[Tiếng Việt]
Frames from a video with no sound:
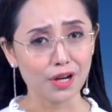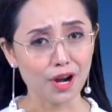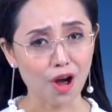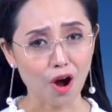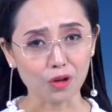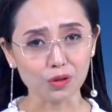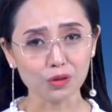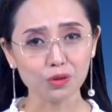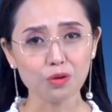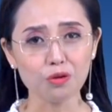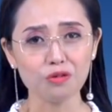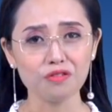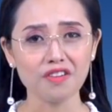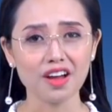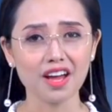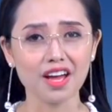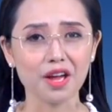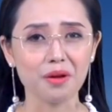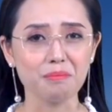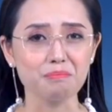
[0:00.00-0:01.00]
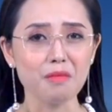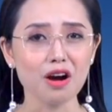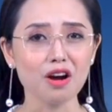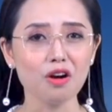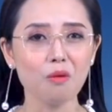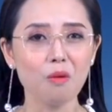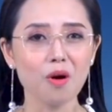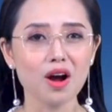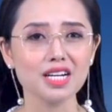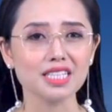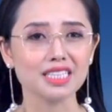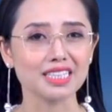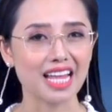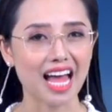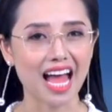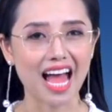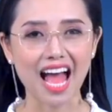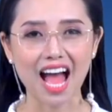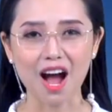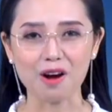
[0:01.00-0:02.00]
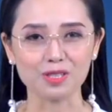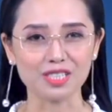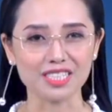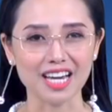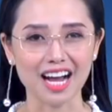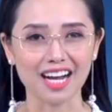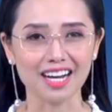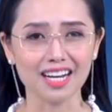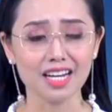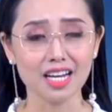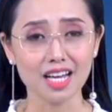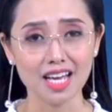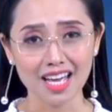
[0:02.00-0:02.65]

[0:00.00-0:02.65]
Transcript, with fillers: Đón thu về bâng khuâng tà áo trắng,